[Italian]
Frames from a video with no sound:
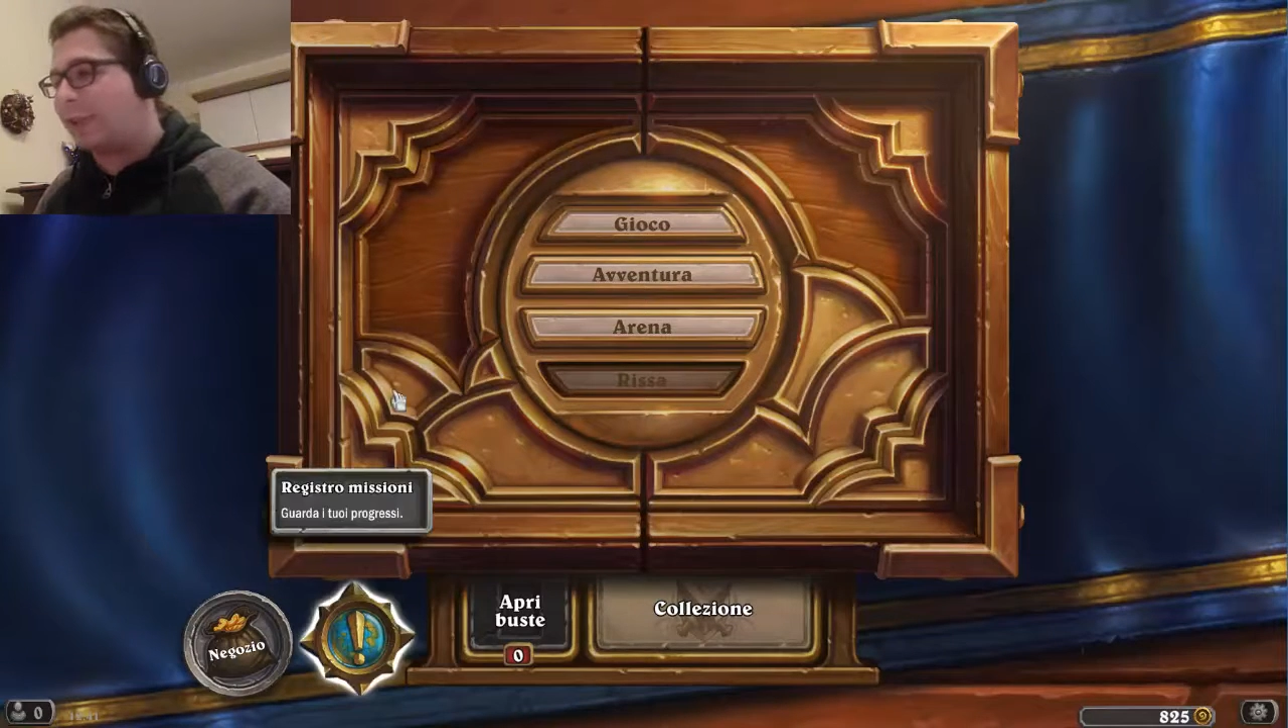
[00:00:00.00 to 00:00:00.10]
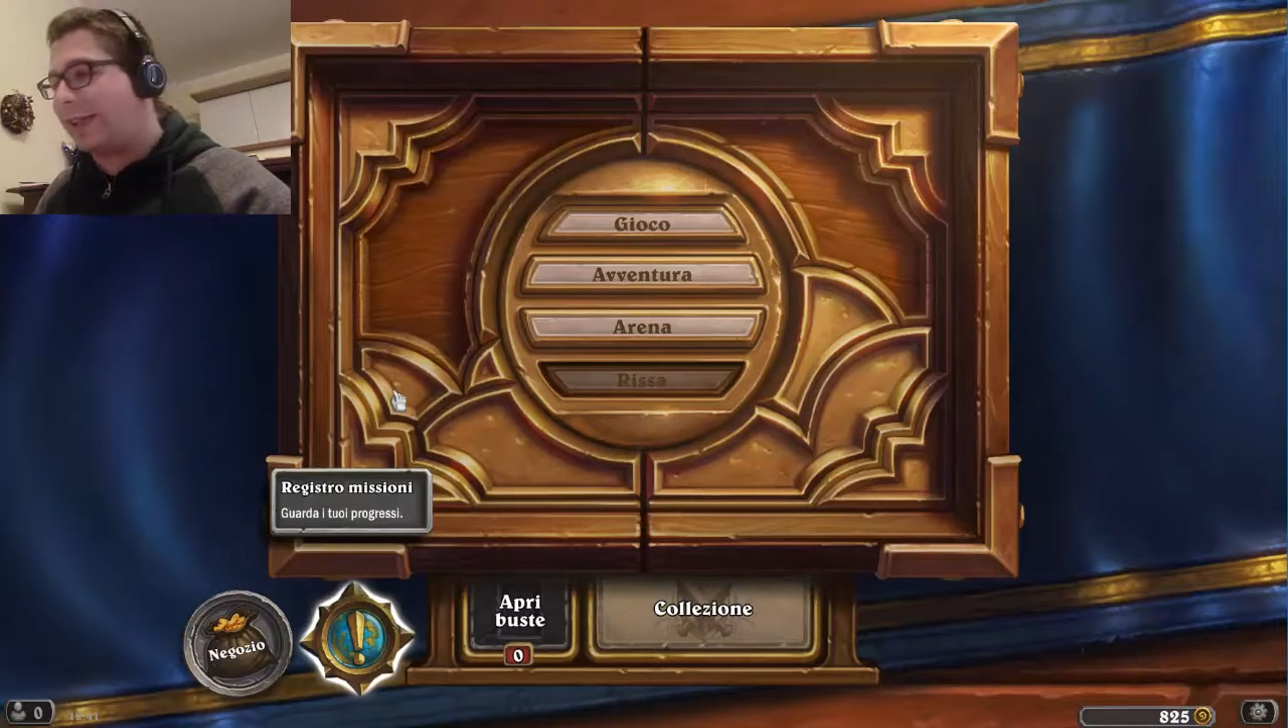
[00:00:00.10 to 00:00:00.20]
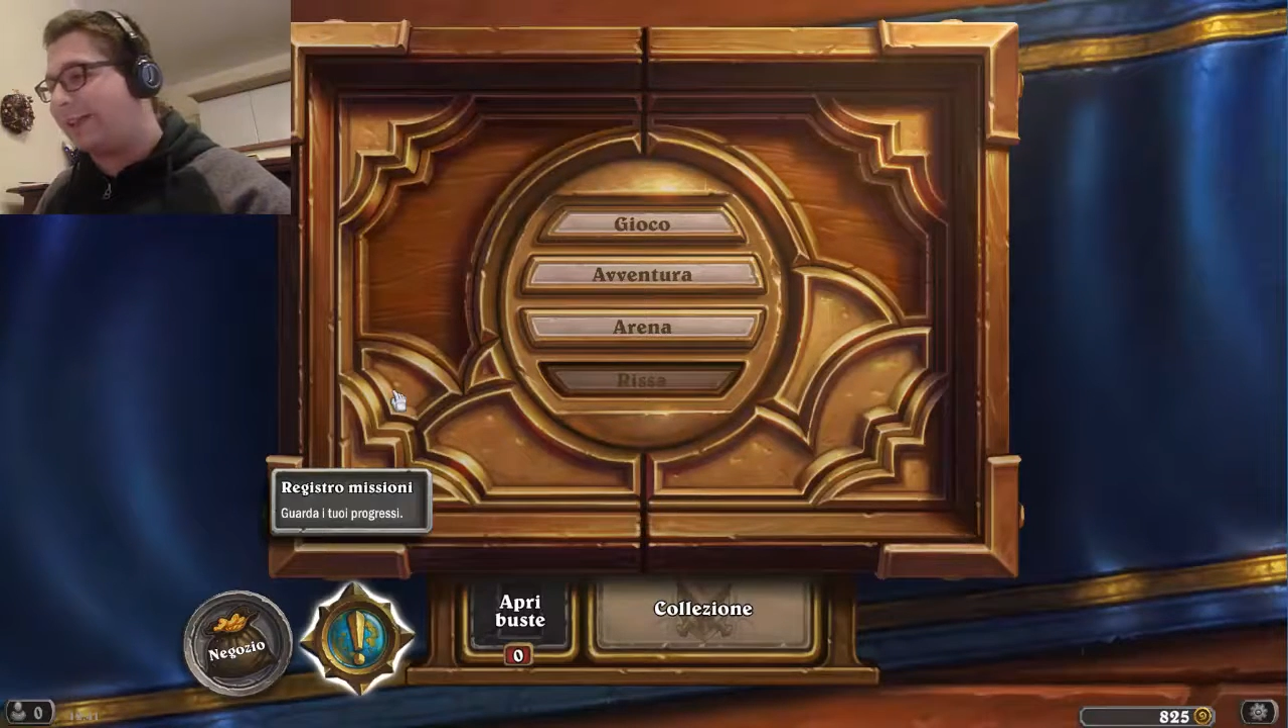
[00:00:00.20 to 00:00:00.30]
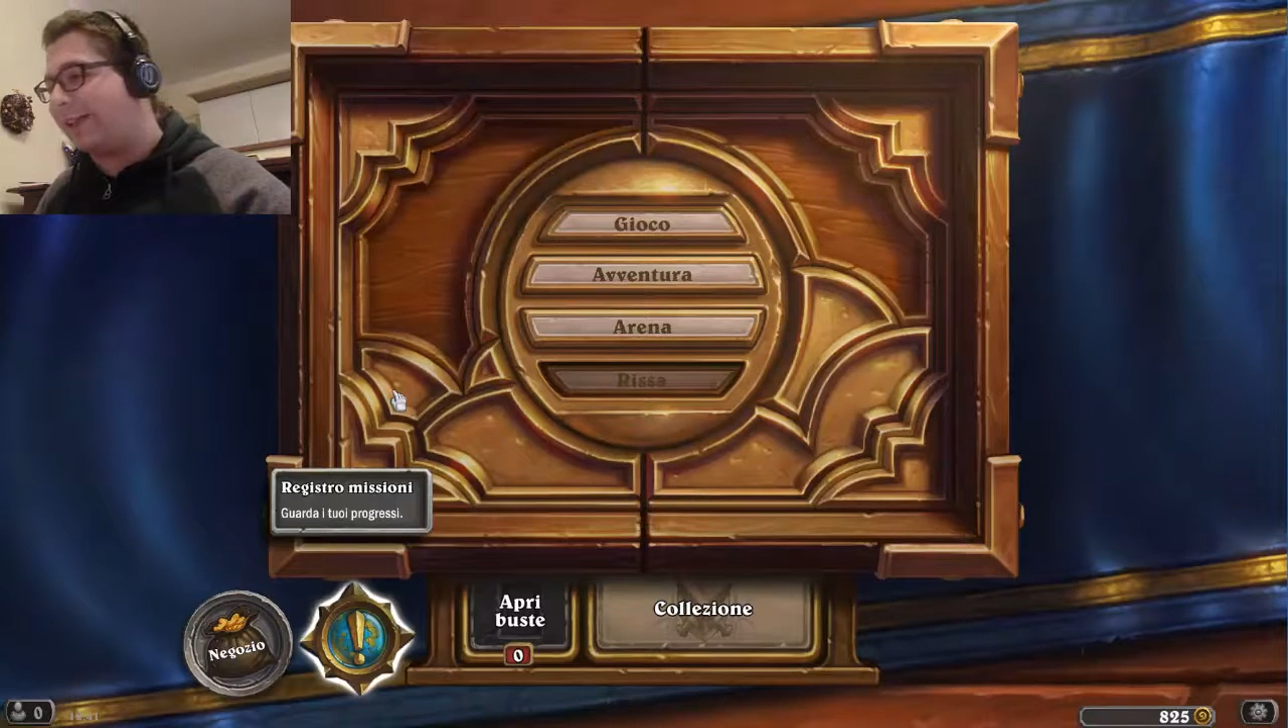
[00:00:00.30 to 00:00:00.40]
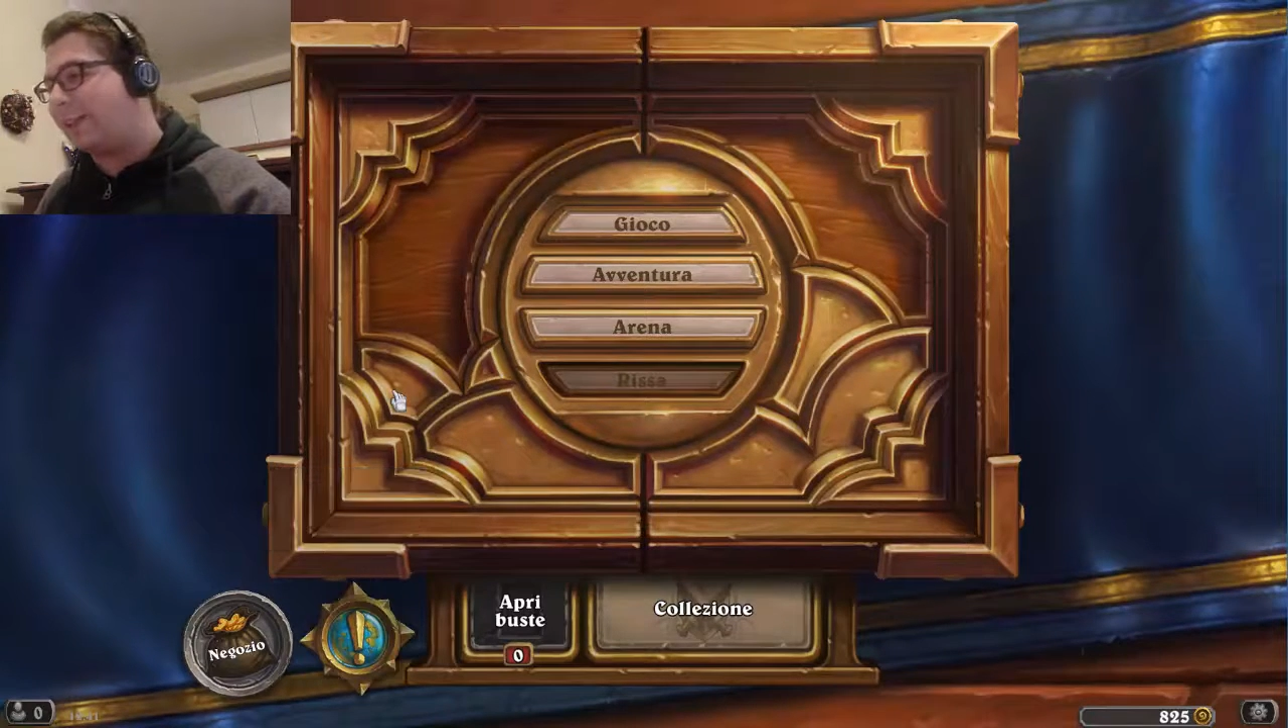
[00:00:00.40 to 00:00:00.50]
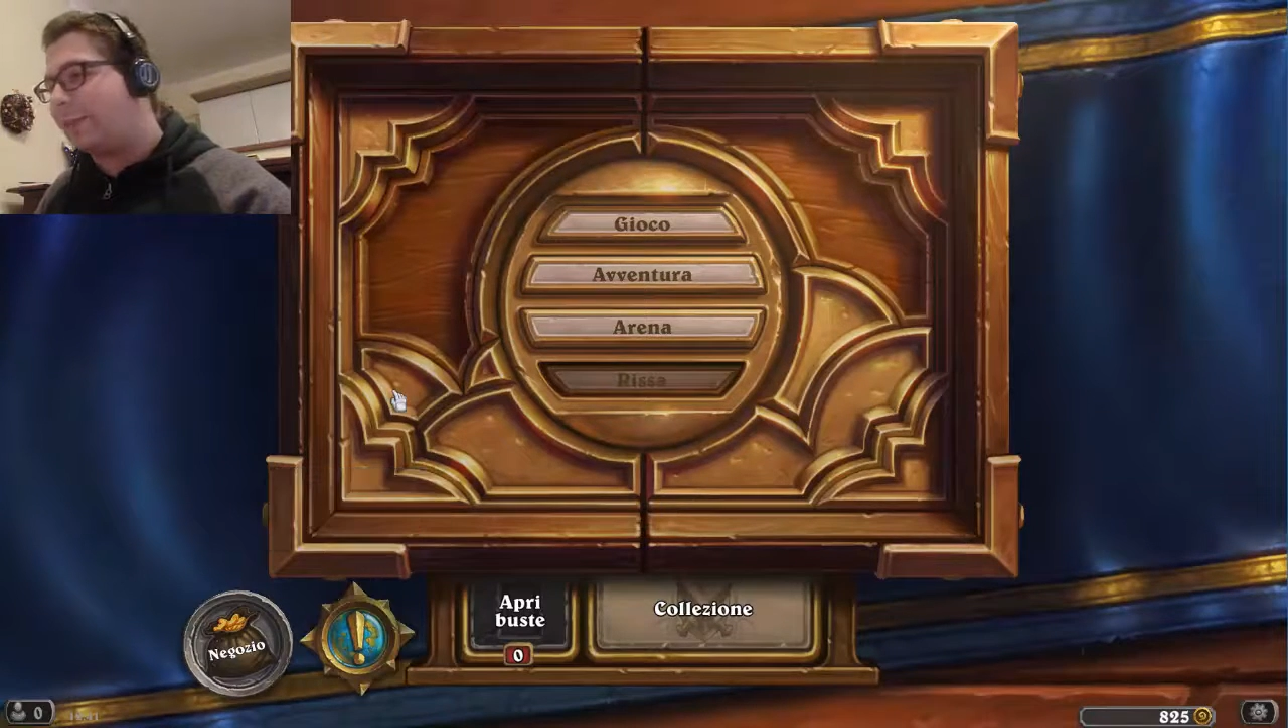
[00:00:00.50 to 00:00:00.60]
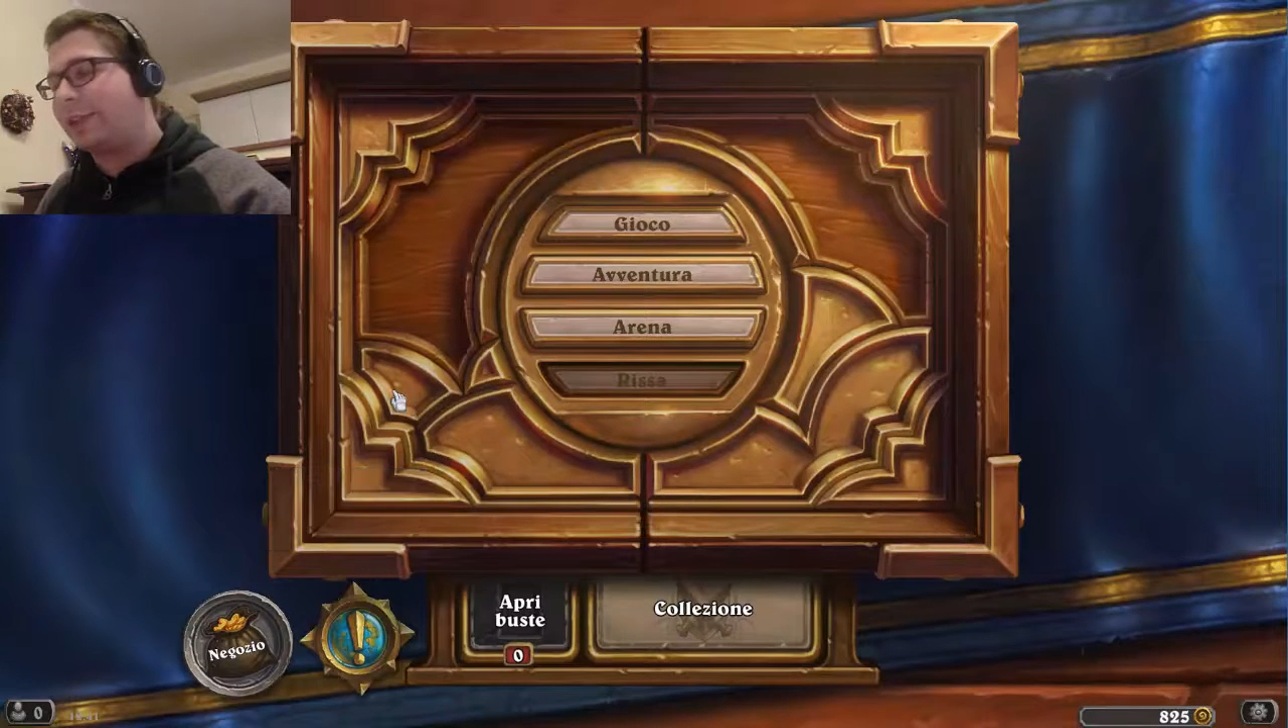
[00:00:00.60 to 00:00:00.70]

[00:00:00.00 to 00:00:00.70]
tantissimo